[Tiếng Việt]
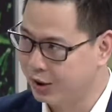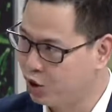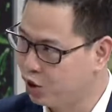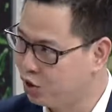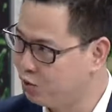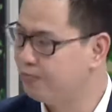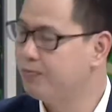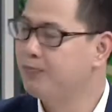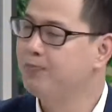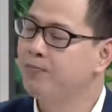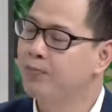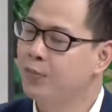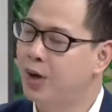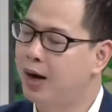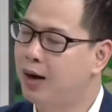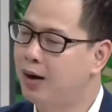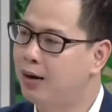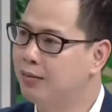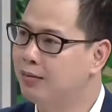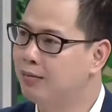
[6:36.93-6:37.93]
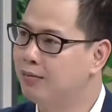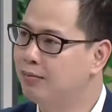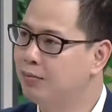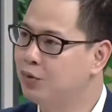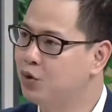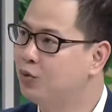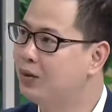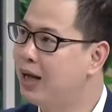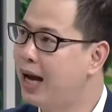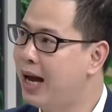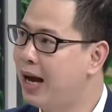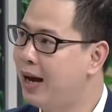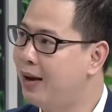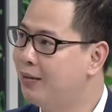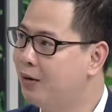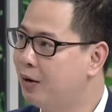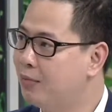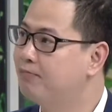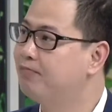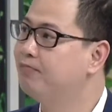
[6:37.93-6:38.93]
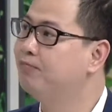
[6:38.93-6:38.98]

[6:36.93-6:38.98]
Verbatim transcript: để cho uh, chúng ta